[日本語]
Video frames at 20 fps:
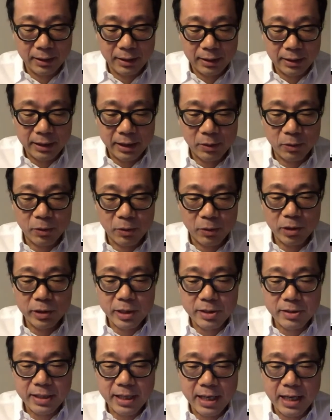でこれを
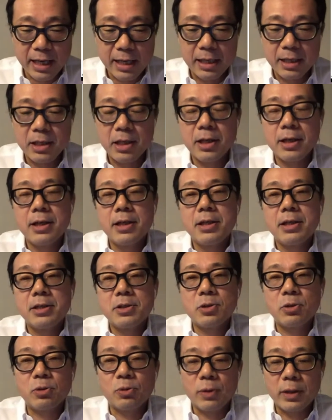ですね、
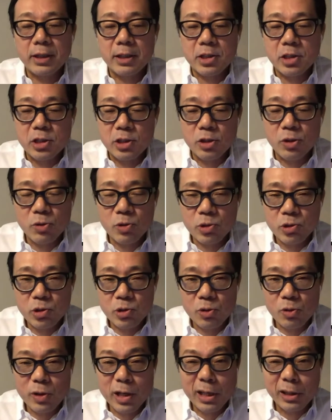ちょっと私よん
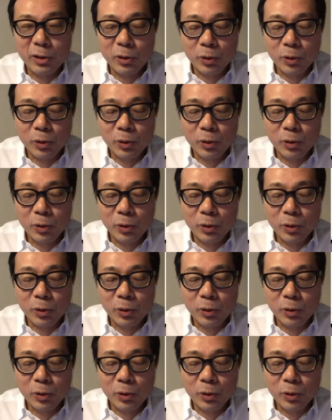象限の